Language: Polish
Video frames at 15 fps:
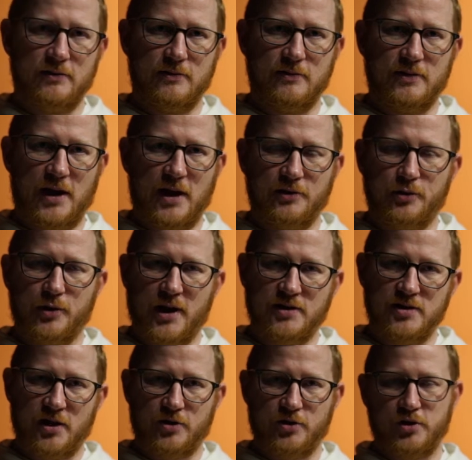Y, ta
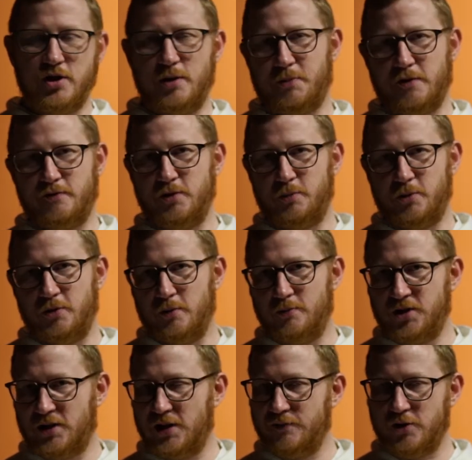adoracja krzyża
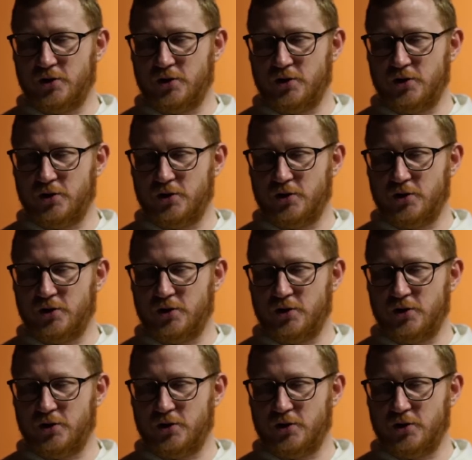prawdopodobnie dla